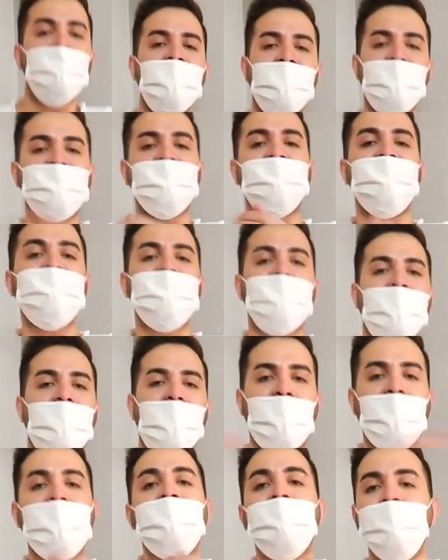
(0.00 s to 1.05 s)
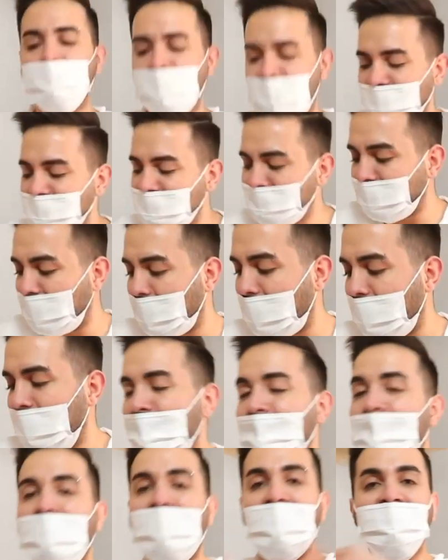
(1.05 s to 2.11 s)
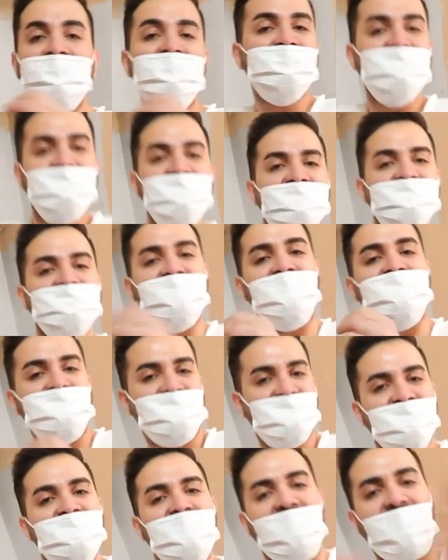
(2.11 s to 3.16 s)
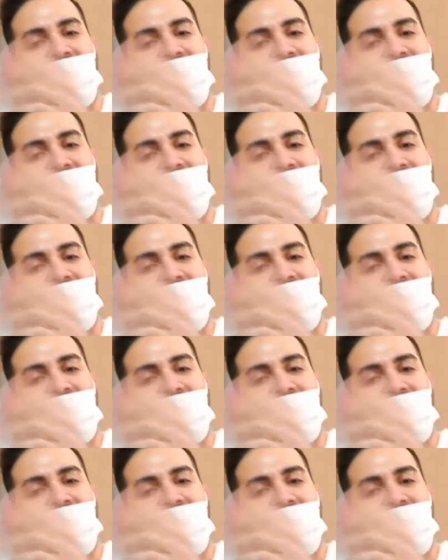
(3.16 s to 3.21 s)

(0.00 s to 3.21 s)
beriye beriye, altını saçlı